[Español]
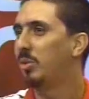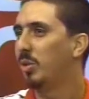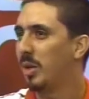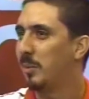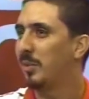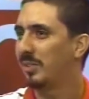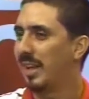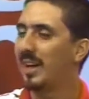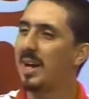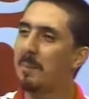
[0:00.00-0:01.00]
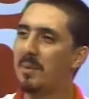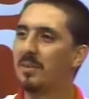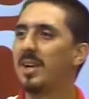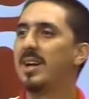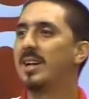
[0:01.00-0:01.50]
seudónimos tan
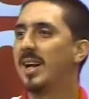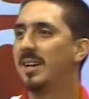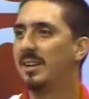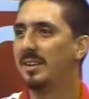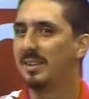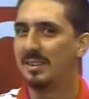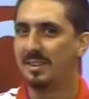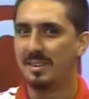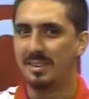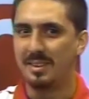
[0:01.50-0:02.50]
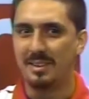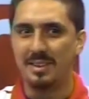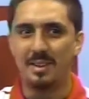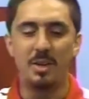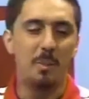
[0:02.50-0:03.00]
rápidos de generar. ¿Ya tiene blog,
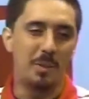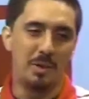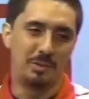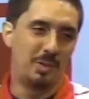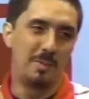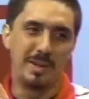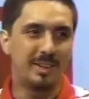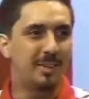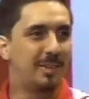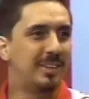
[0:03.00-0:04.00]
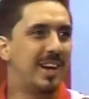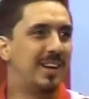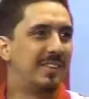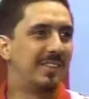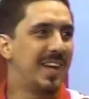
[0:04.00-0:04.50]
borracho? No, pero comenta todos los días.
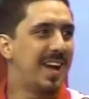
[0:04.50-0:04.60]
Es que,